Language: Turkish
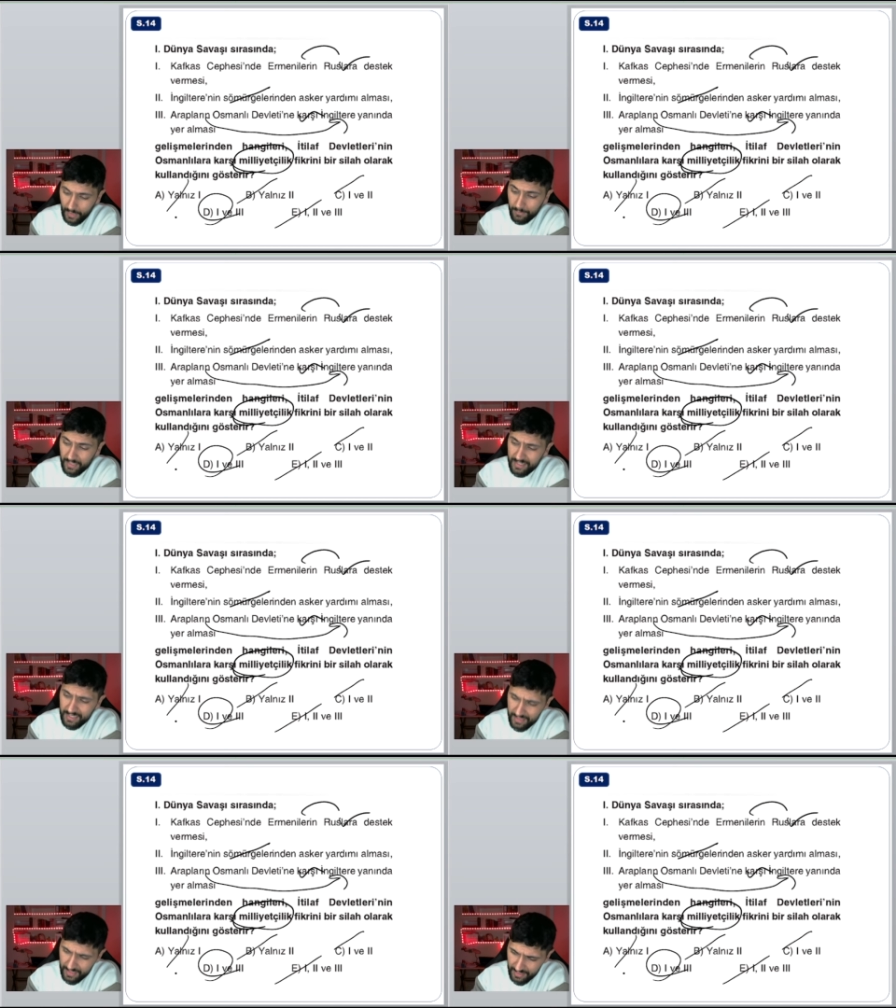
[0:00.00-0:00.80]

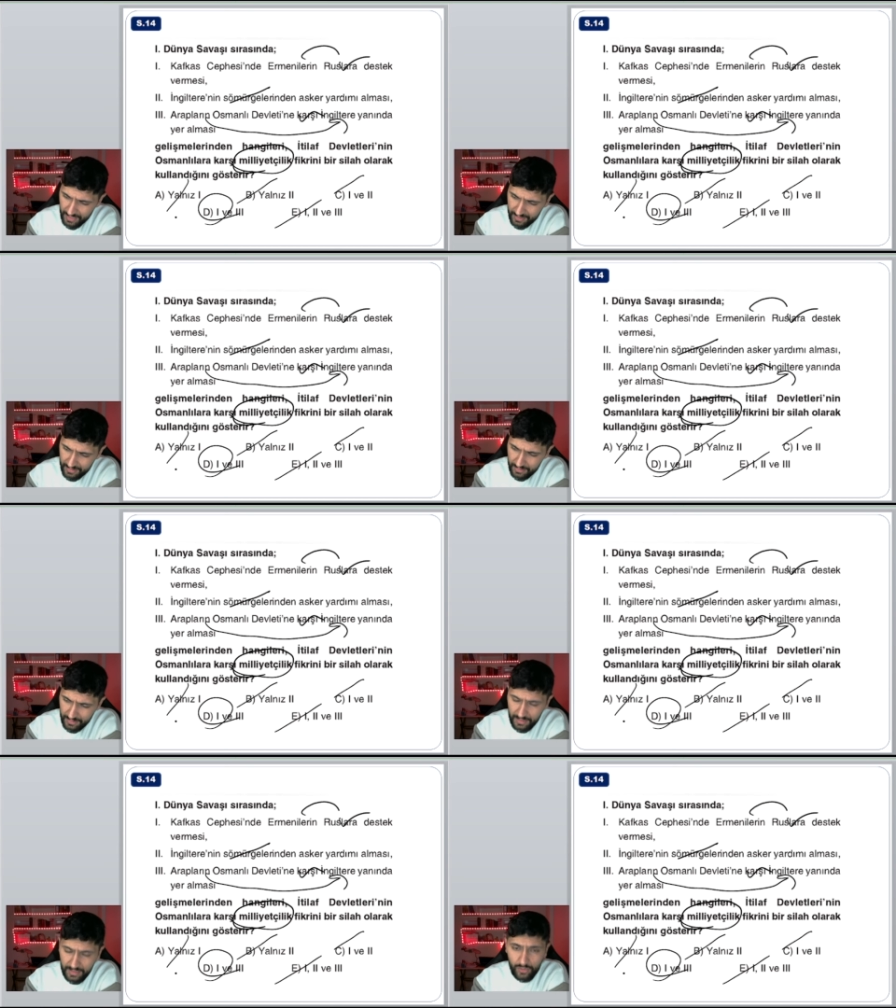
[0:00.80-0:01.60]
Milliyetçilik ayrı,
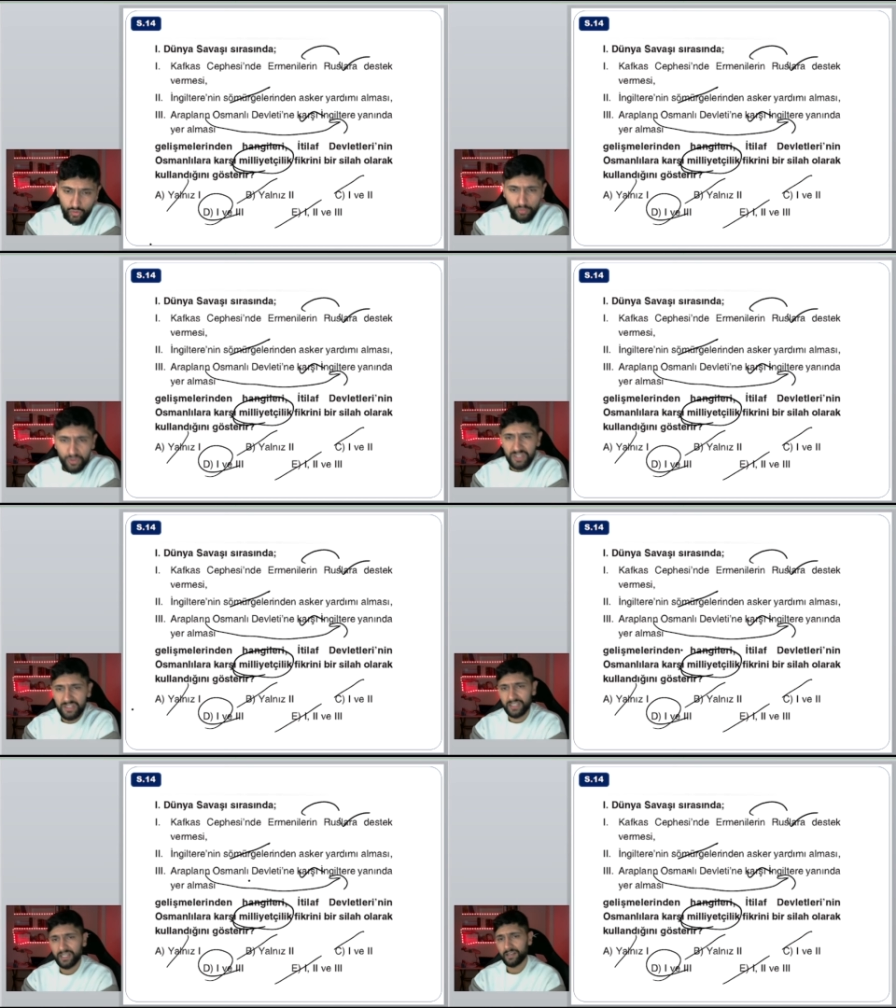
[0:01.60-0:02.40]

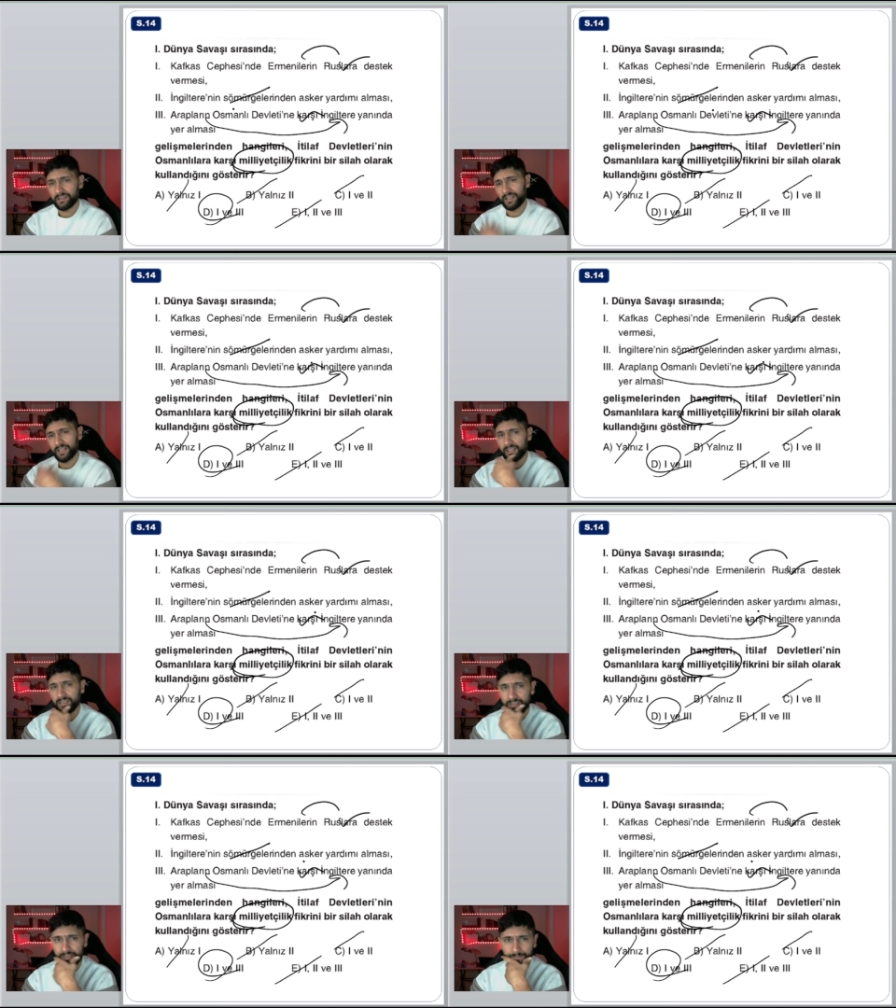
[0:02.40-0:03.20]
sömürgecilik ayrı değerli
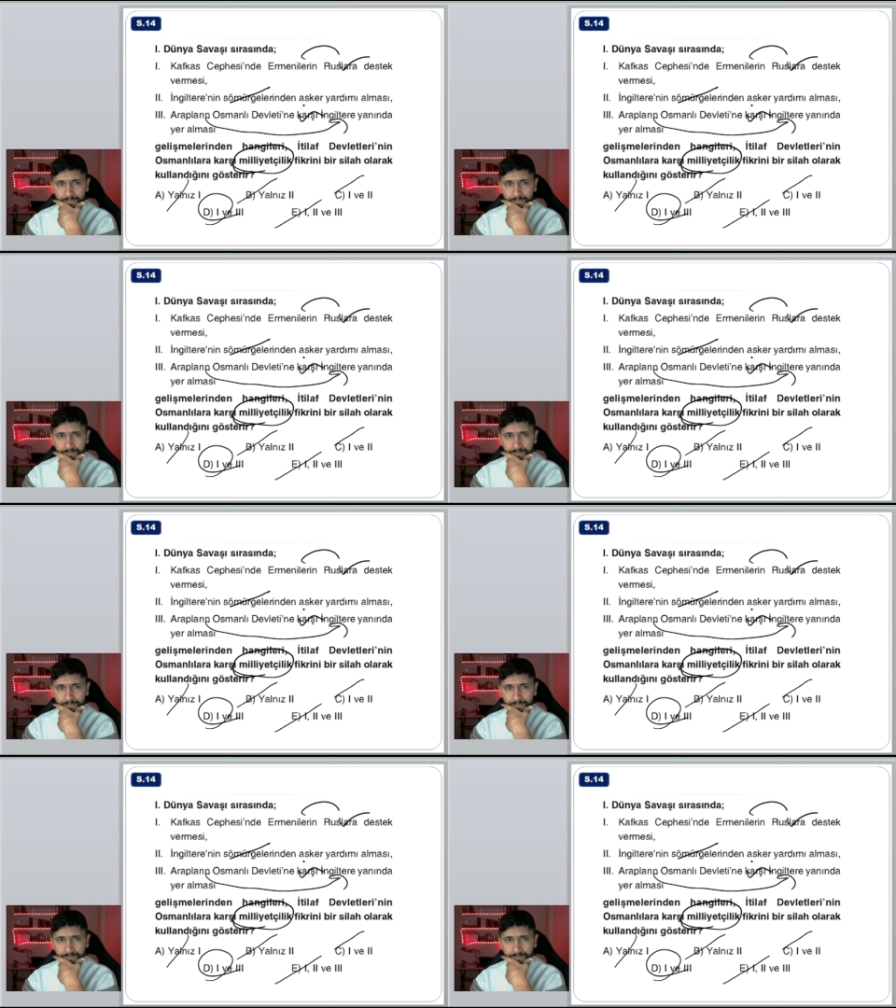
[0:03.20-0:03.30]
arkadaşlarım.